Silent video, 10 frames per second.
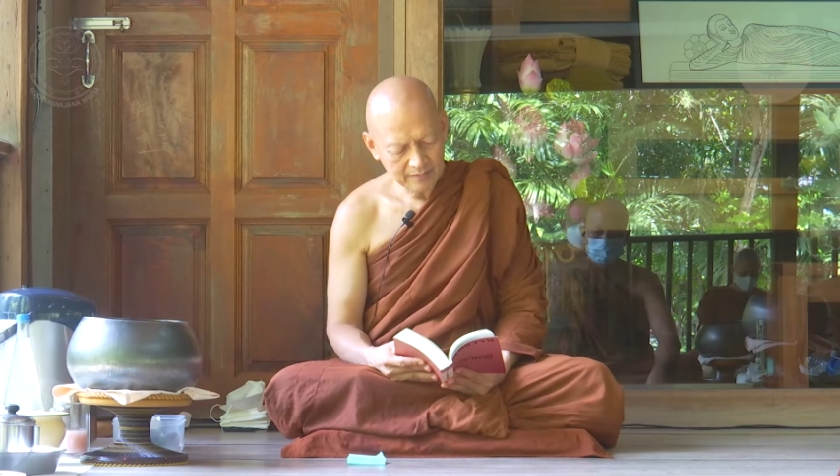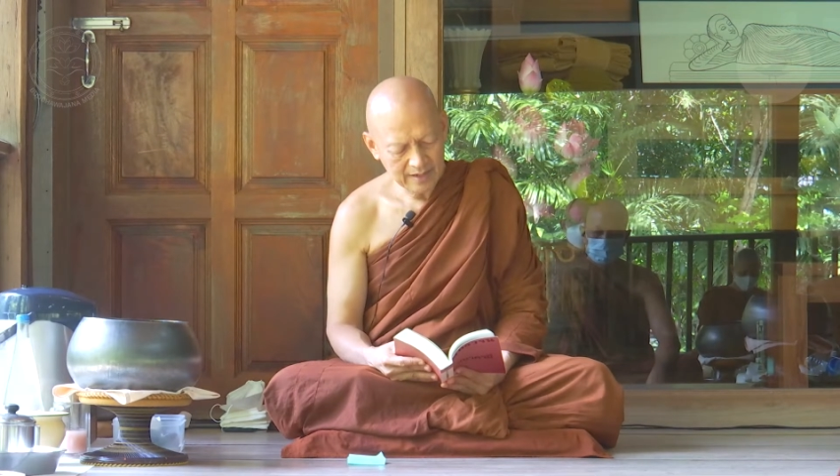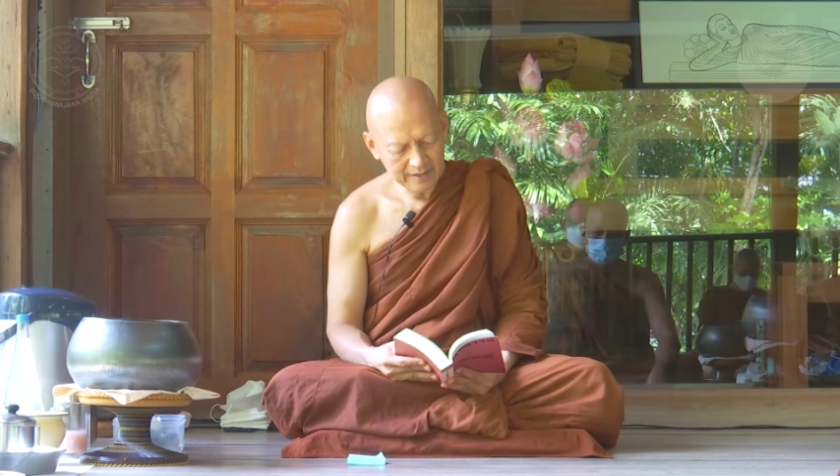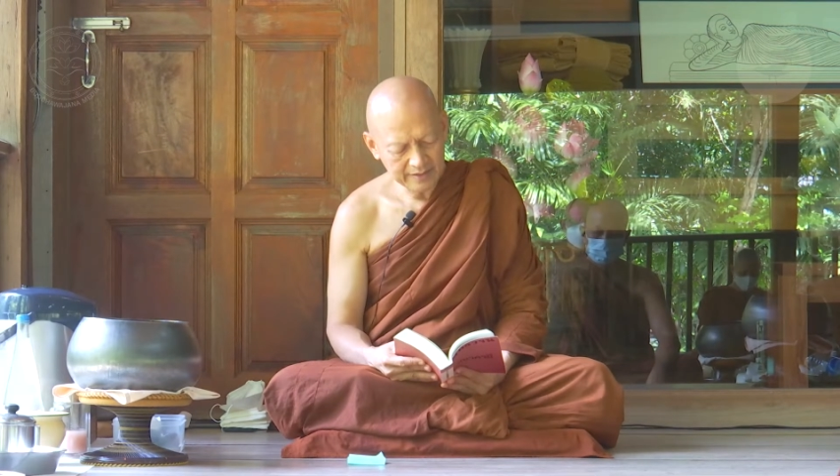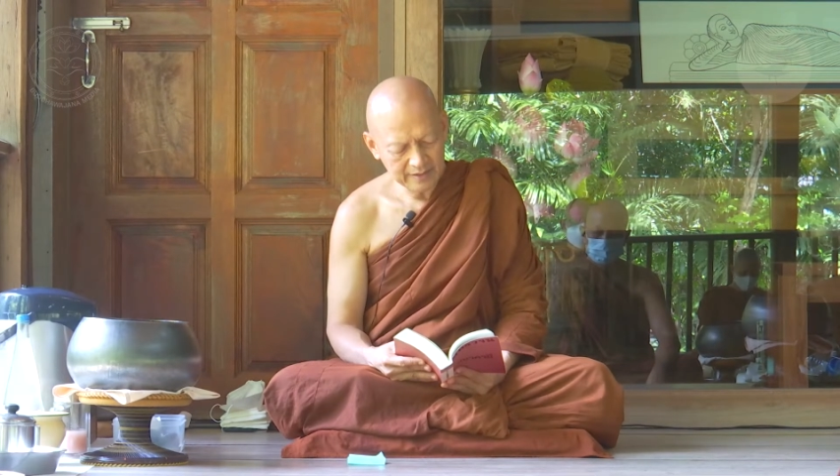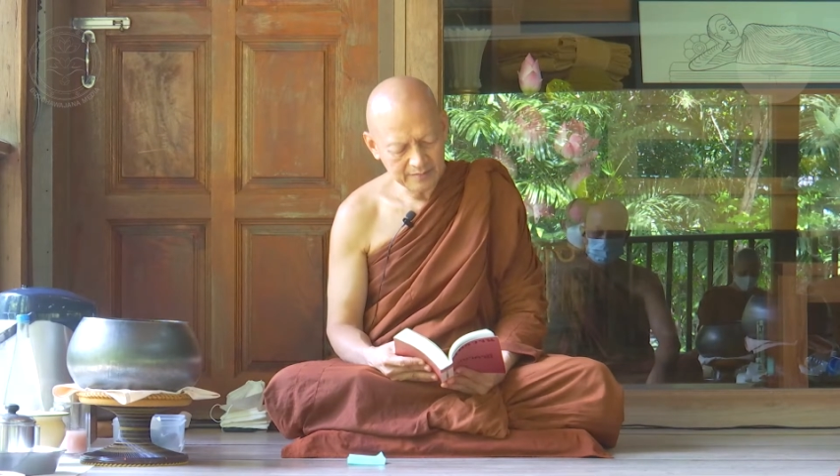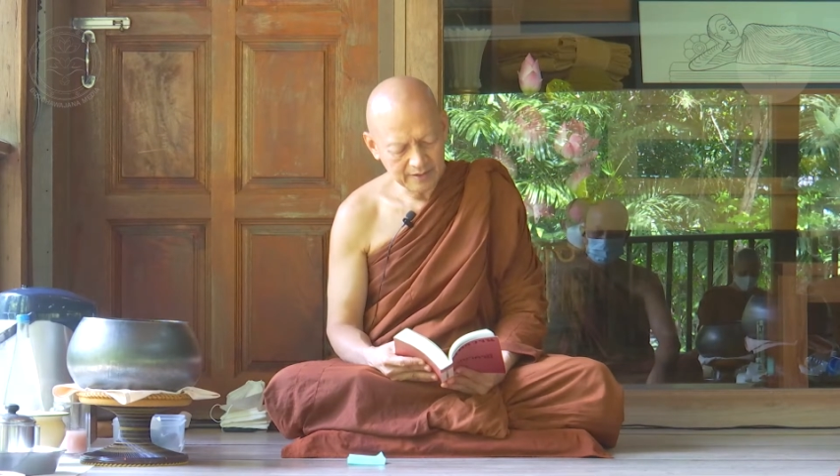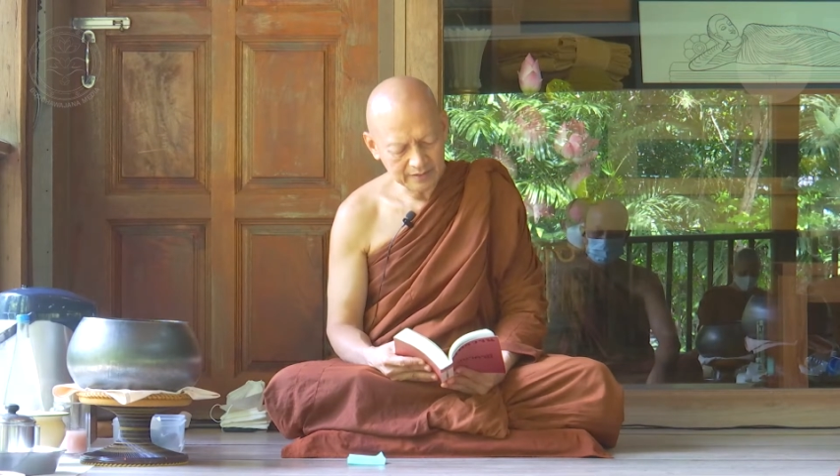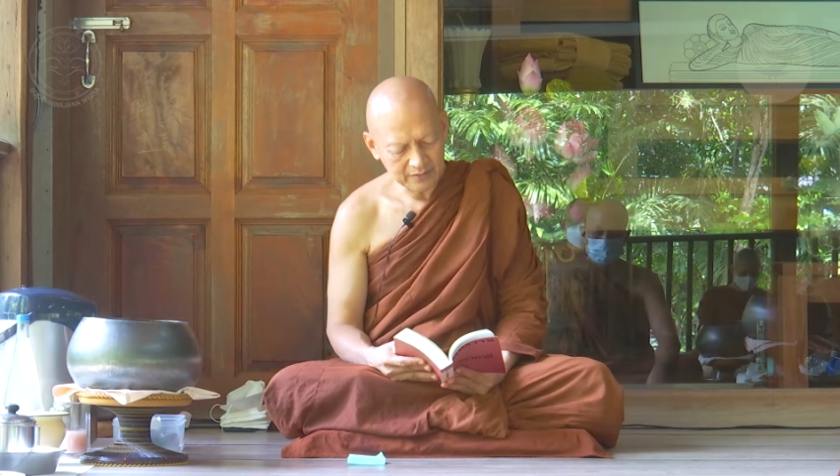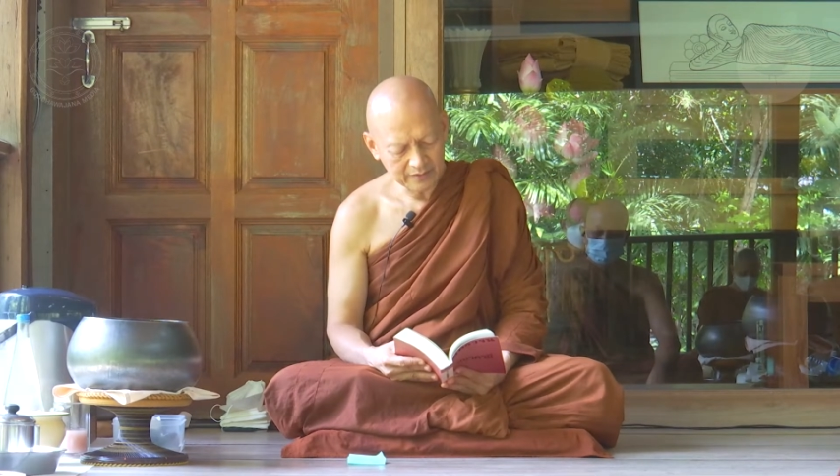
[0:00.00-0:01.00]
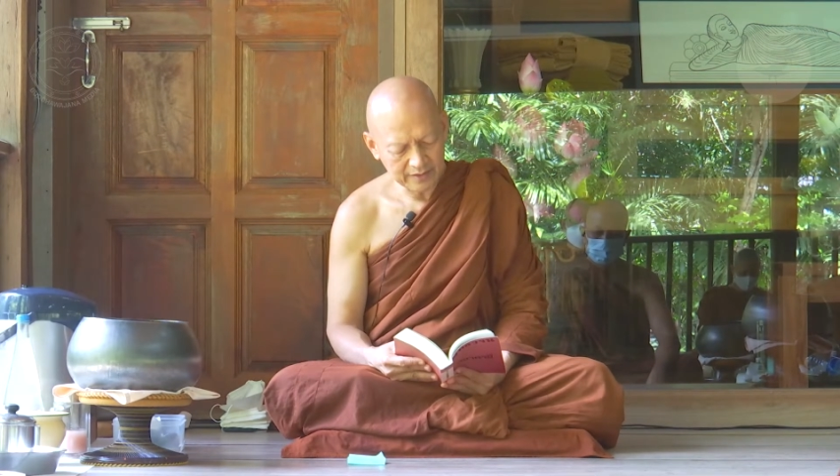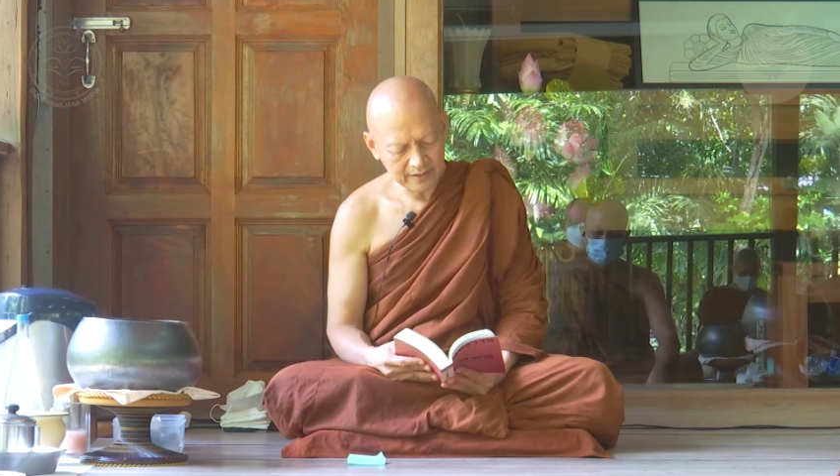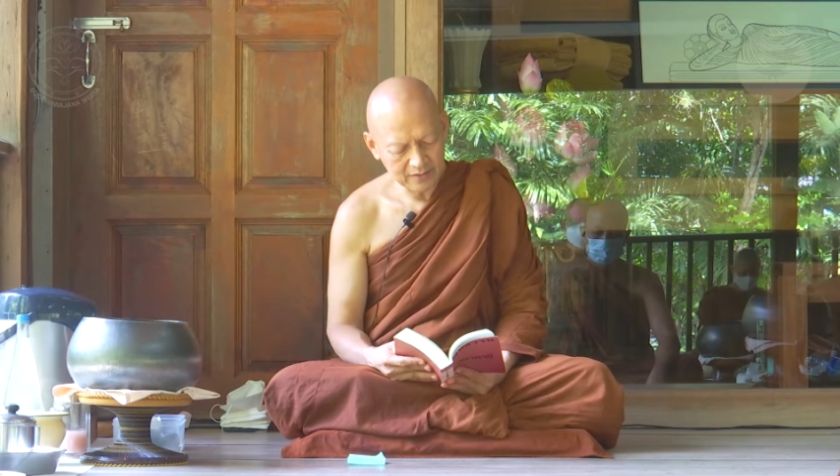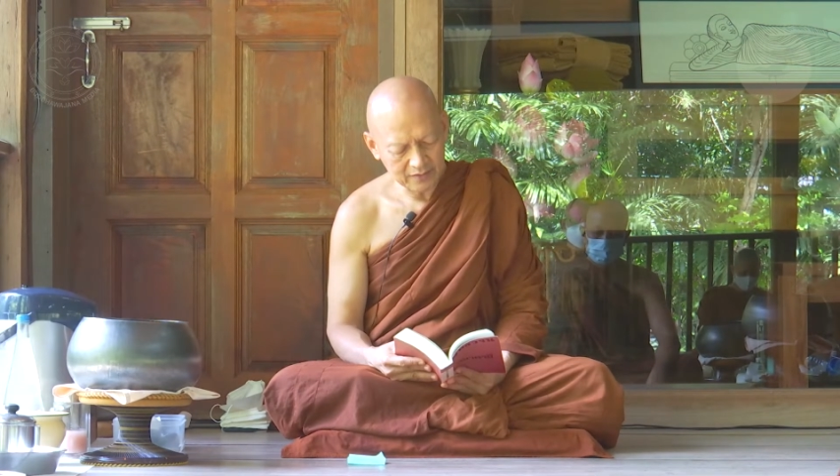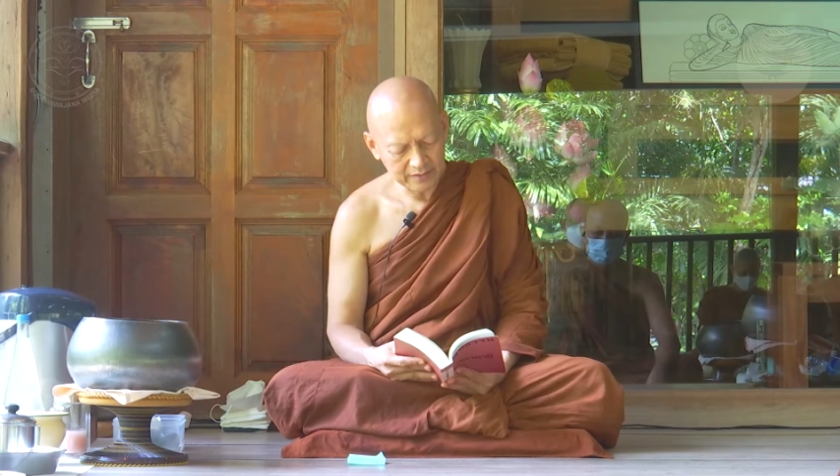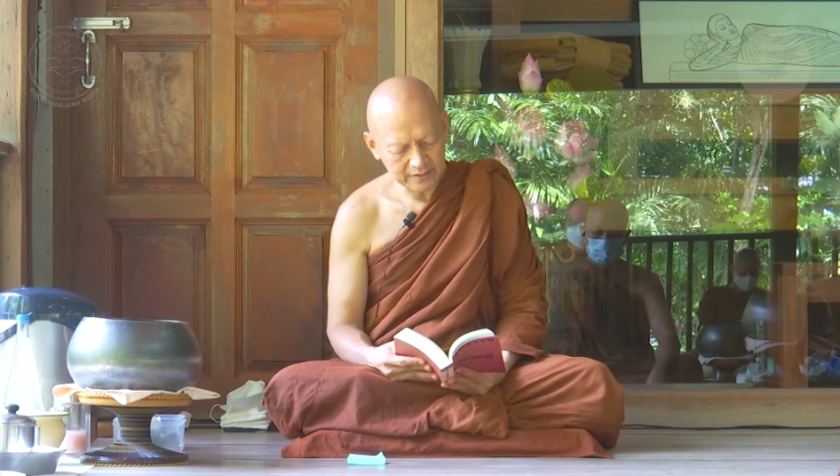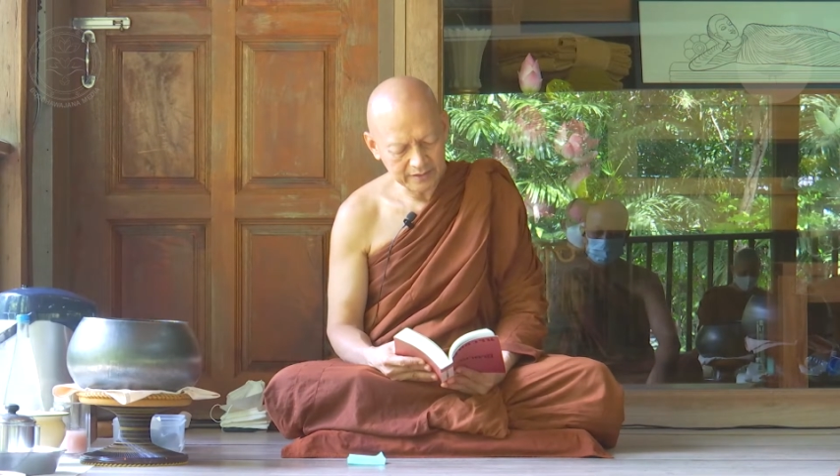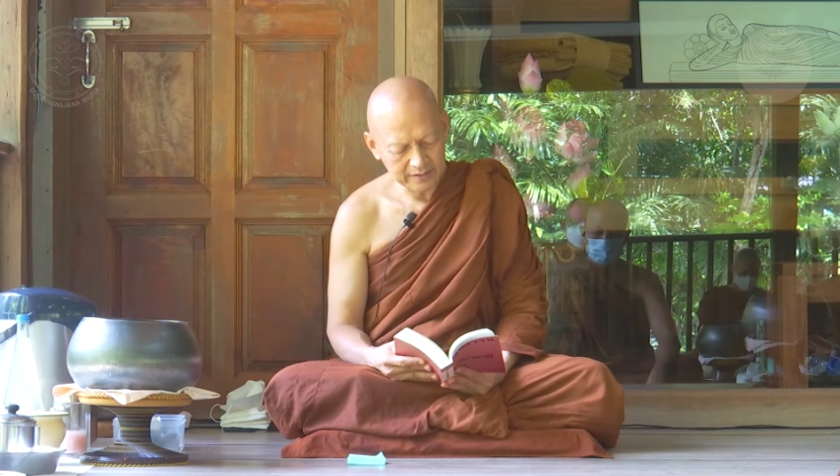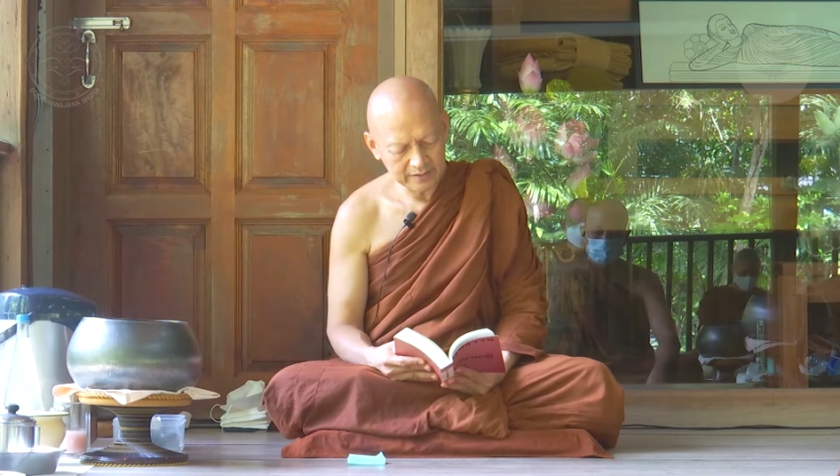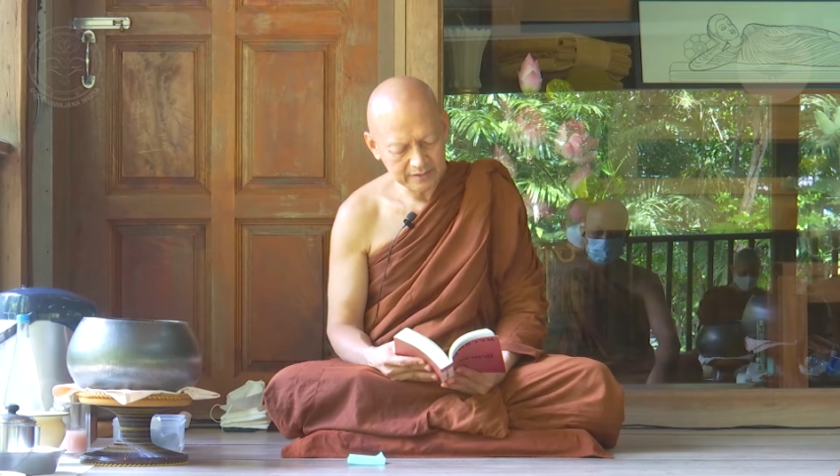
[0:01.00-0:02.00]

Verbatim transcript: ม้าดีบางตัวในโลกนี้